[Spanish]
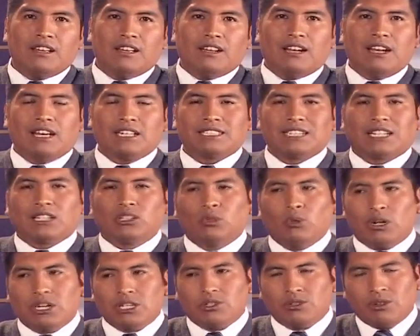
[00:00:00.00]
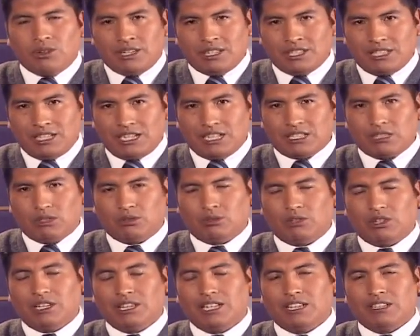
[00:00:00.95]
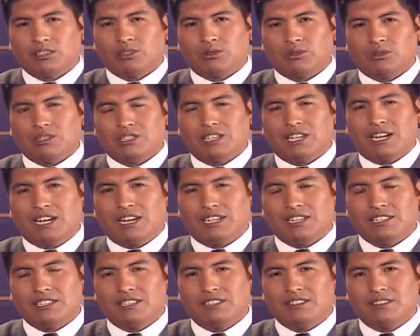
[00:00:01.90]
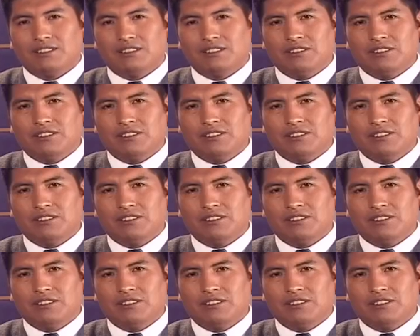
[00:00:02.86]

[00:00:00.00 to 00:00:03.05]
las actuaciones de las autoridades judiciales?